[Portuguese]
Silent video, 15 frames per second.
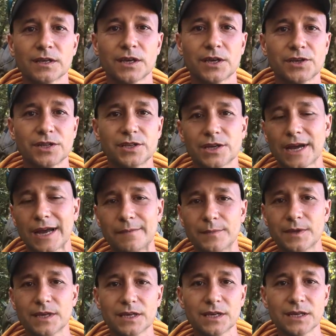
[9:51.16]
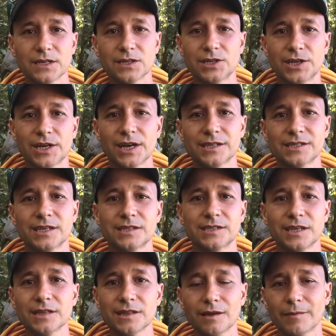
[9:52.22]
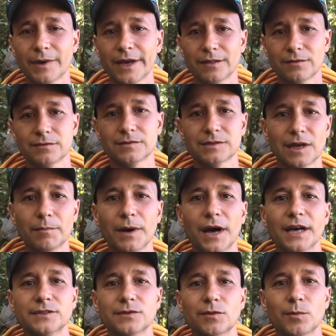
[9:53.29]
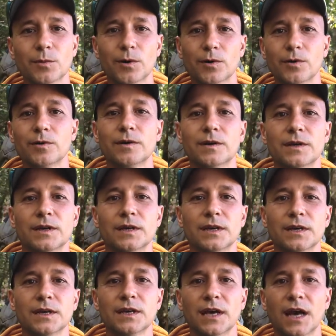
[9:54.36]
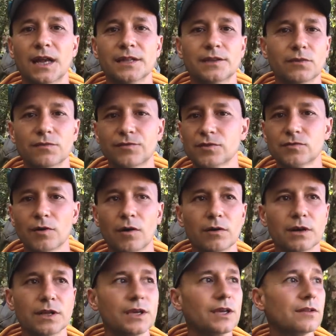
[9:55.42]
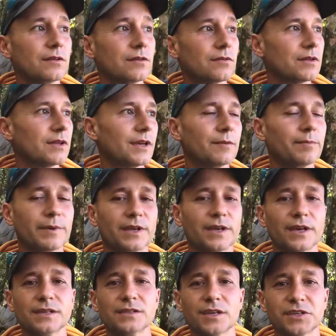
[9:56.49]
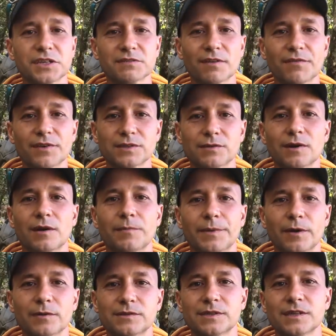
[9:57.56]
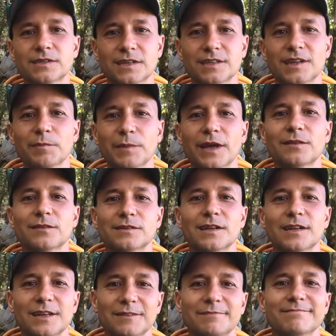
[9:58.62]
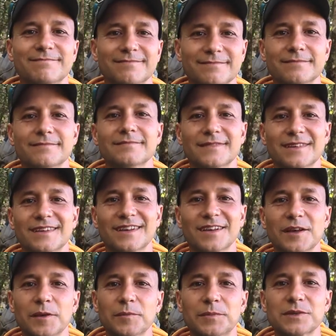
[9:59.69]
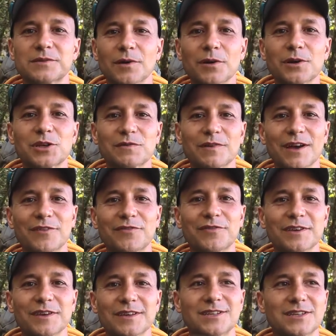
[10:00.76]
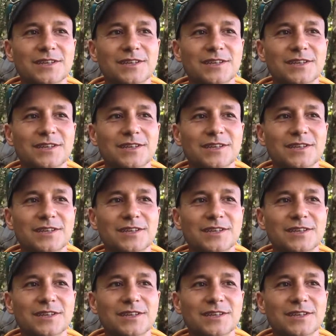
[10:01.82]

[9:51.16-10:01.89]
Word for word: que a gente caminha e chega a 60 metros da base do morro. Ali tem um visual lindo de toda a represa e a gente vai fazer um rapel de 60 metros ali. Pessoal que tiver afim